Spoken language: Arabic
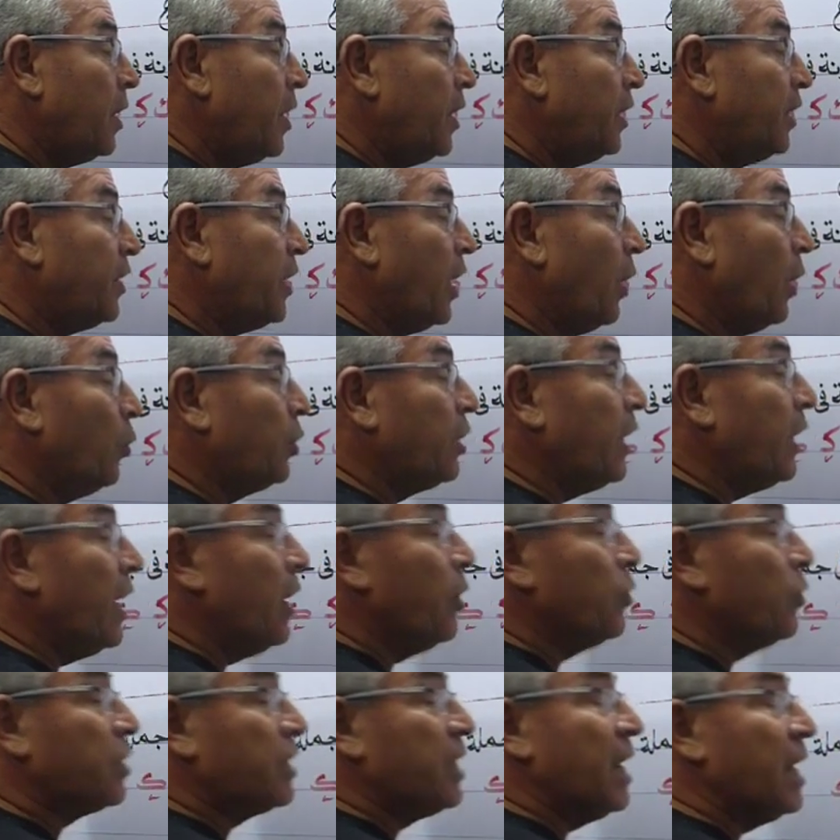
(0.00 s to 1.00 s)
انت قلت لي
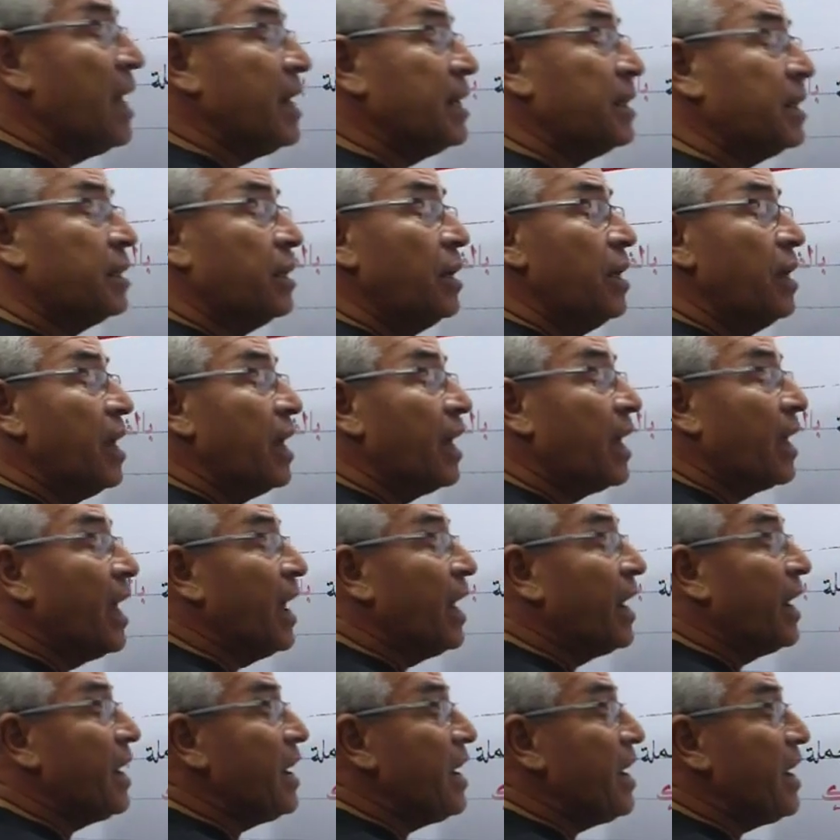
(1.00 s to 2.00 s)
يا استاذ
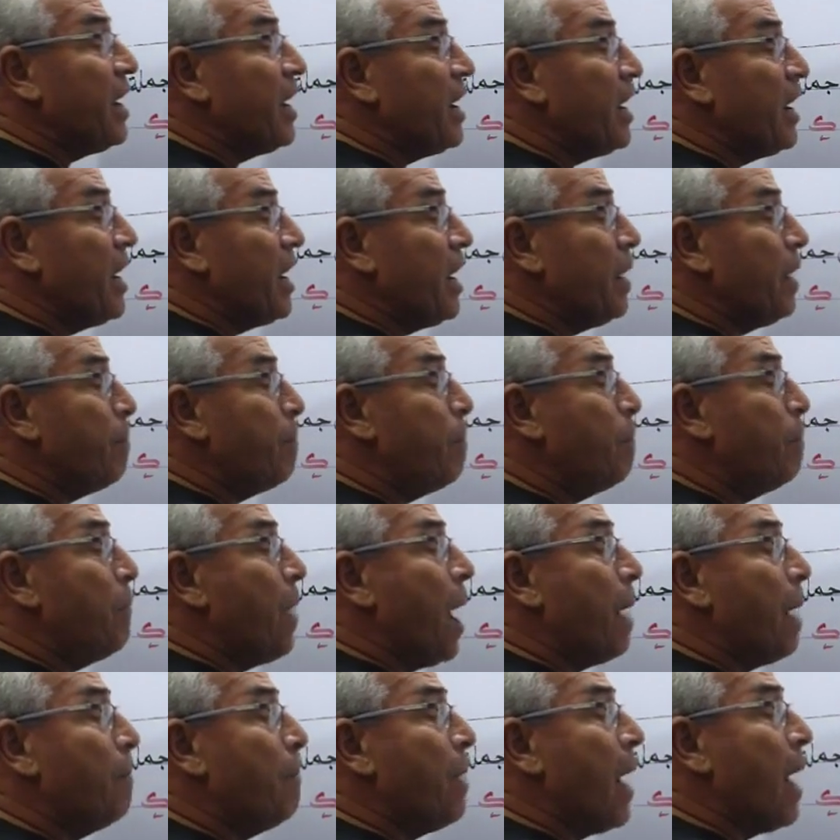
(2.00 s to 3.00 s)
كريم م
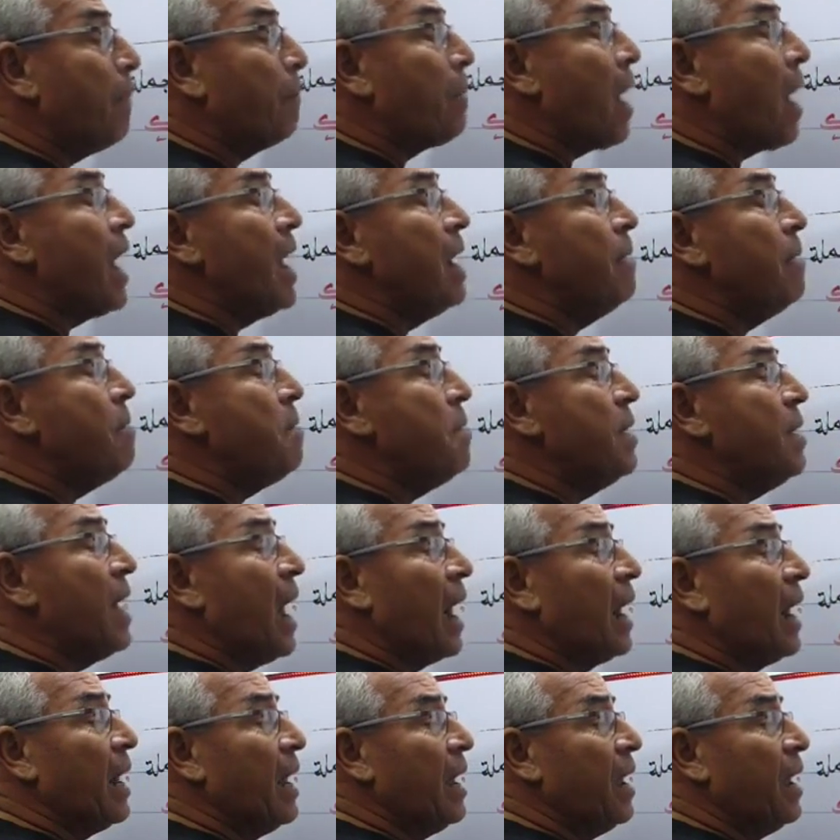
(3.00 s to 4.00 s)
م الميم
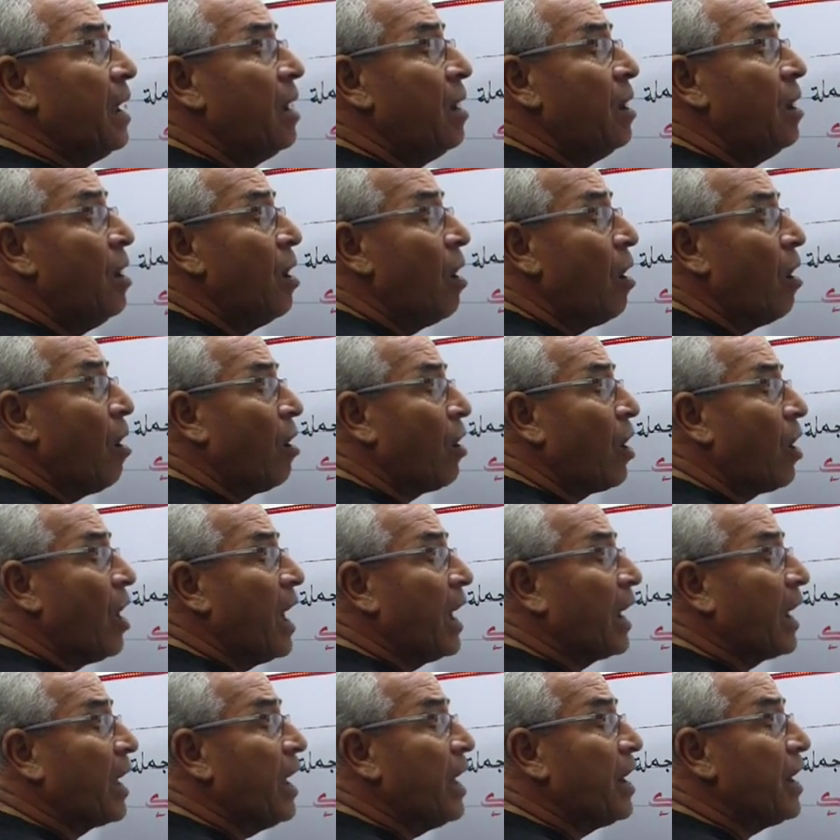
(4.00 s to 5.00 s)
هنا على ايه
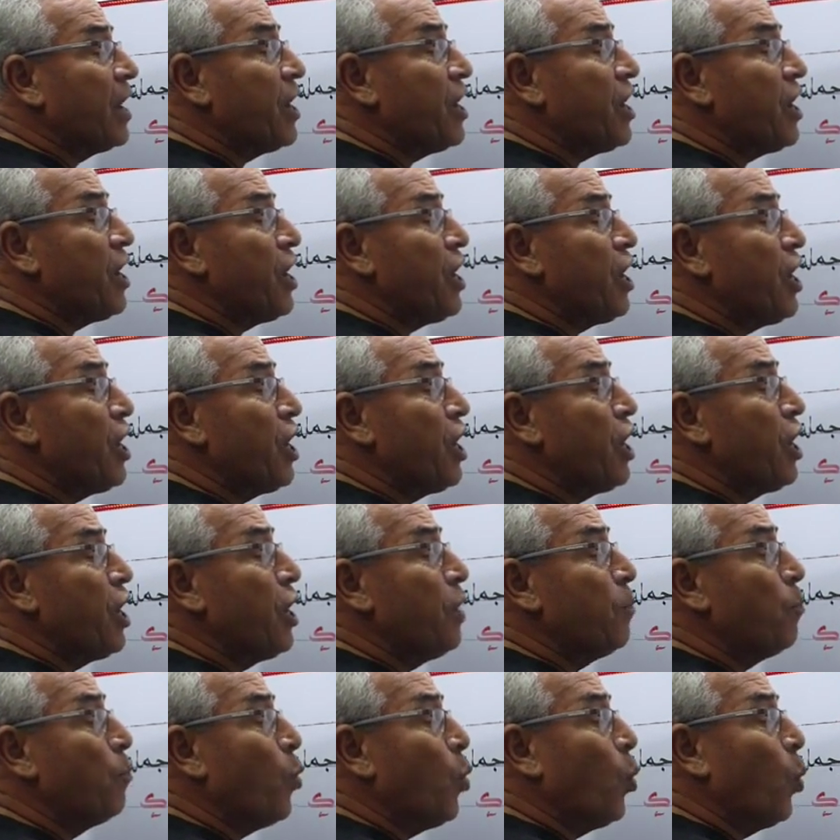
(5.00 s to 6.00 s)
قرأ
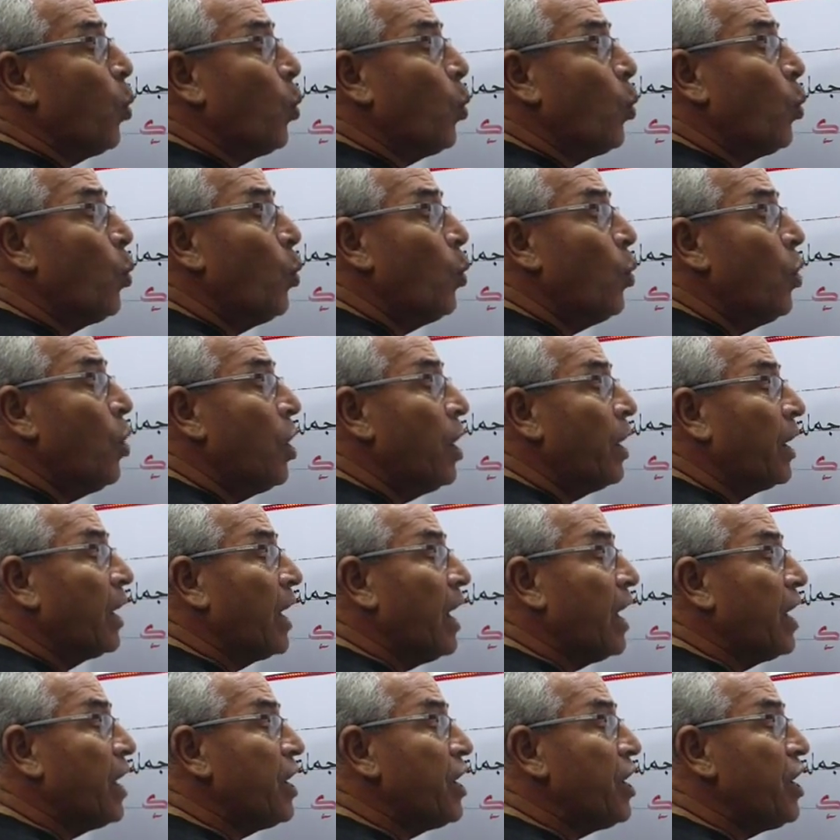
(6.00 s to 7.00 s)
كريم
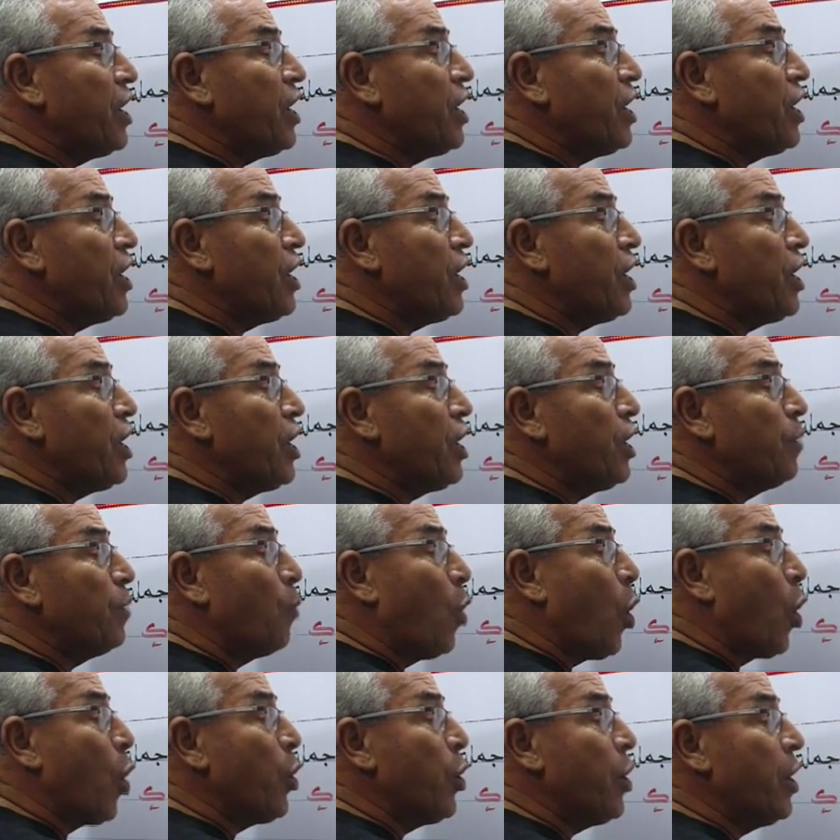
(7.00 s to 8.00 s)

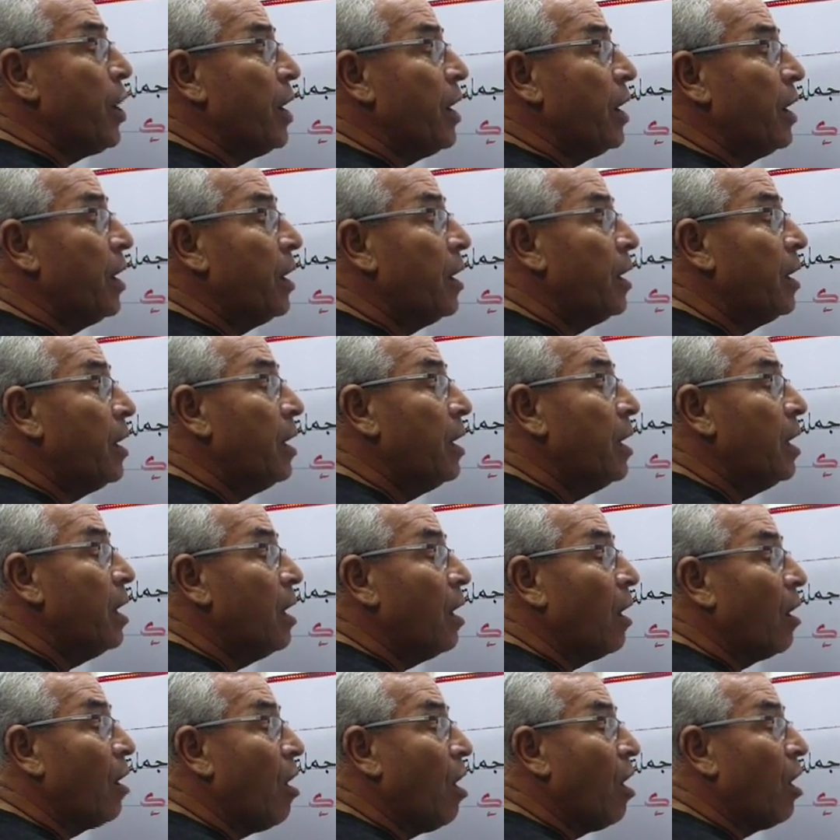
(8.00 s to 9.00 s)
كريم
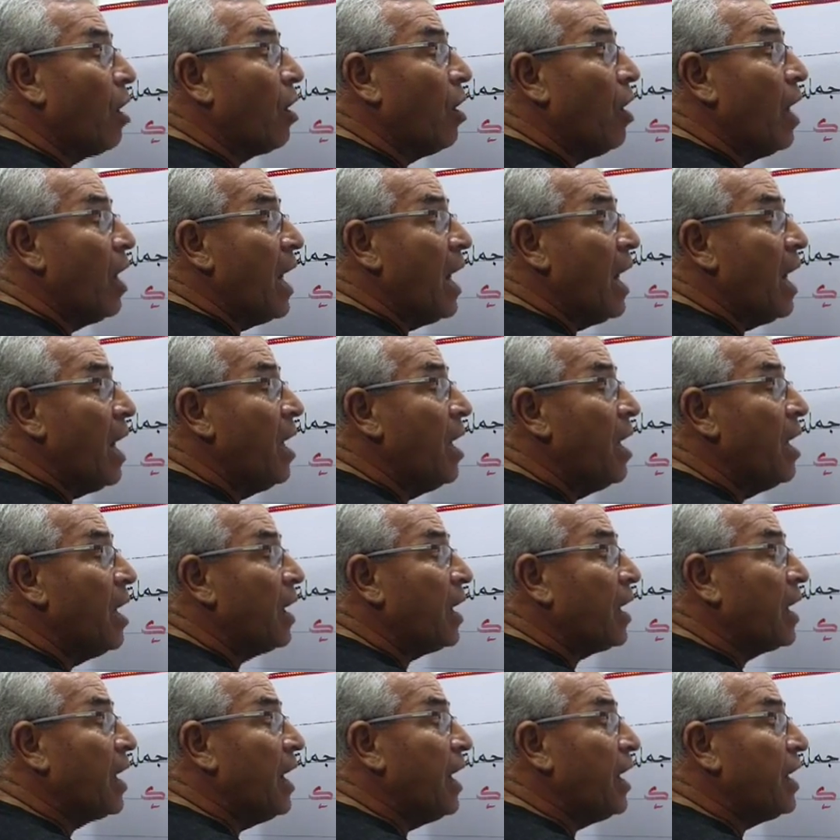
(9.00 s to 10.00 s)
قرأ
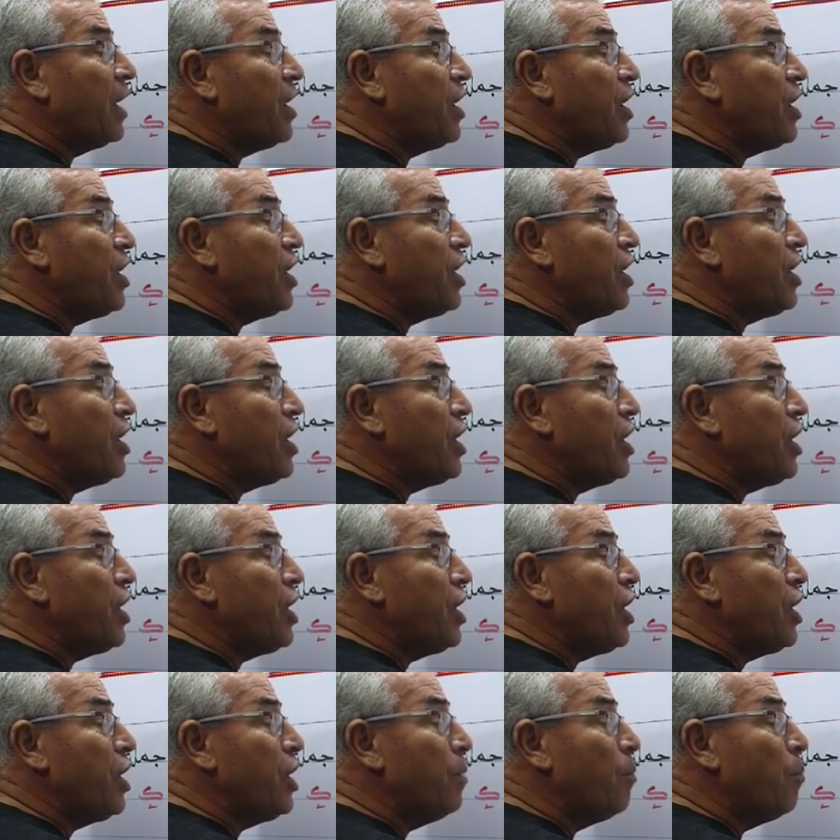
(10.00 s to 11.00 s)

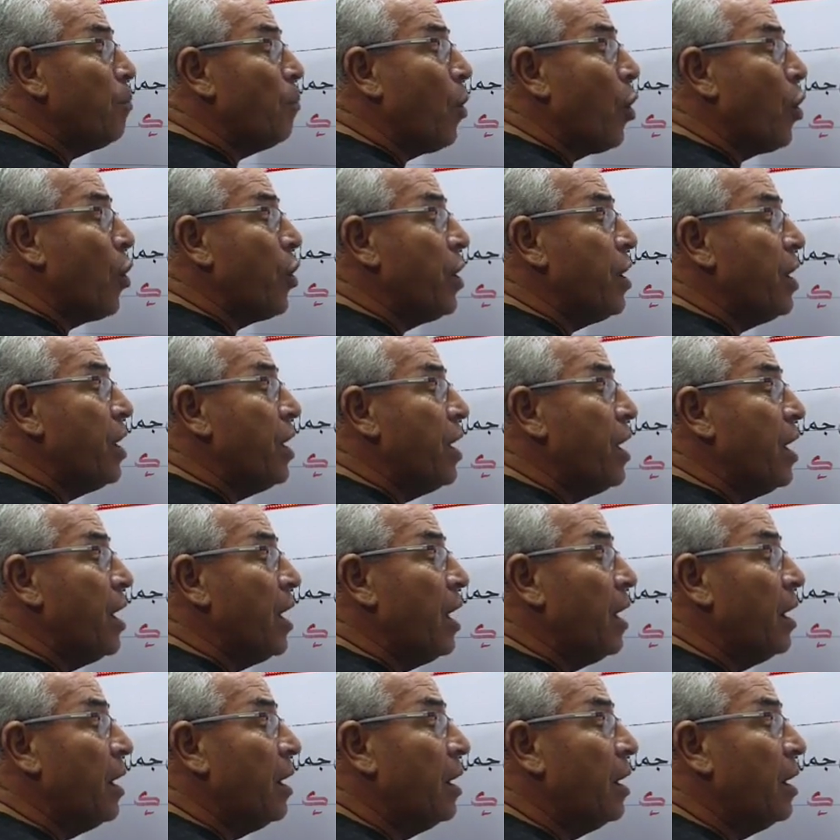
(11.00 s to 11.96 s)
كريم